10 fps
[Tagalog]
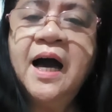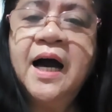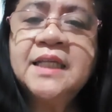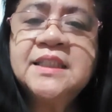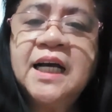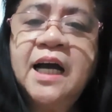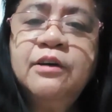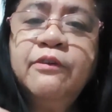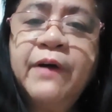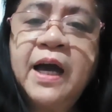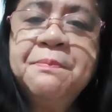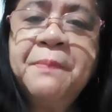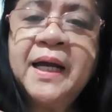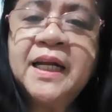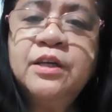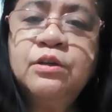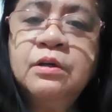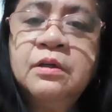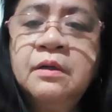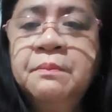At saka yung 5 para
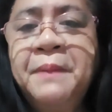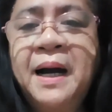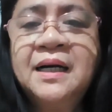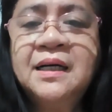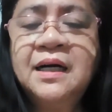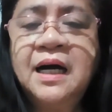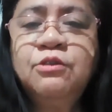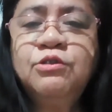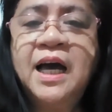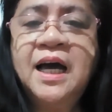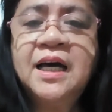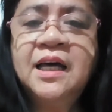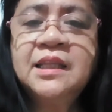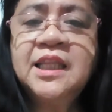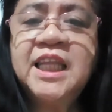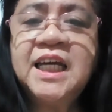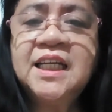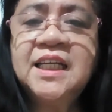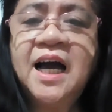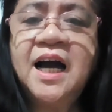yung pang ano na,
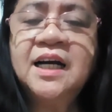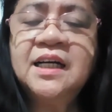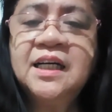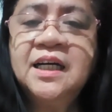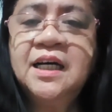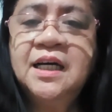thick na ang